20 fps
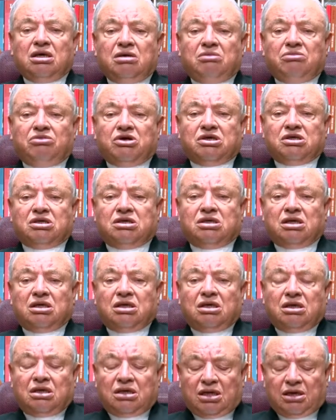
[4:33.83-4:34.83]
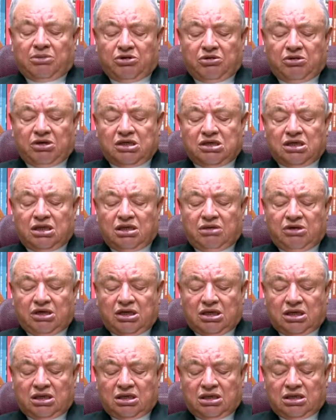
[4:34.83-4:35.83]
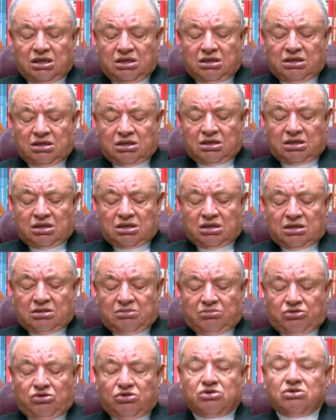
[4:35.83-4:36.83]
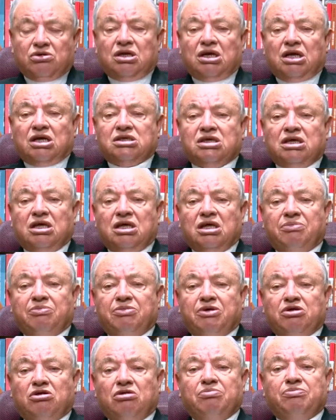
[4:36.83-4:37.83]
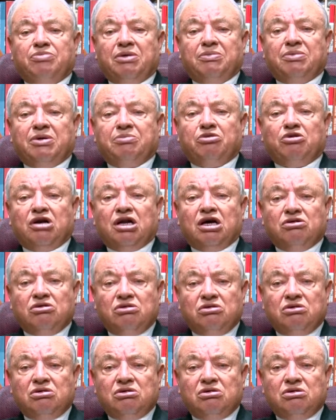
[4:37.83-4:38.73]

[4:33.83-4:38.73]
pues la providencia divina puso en la sede de Pedro un papa polaco,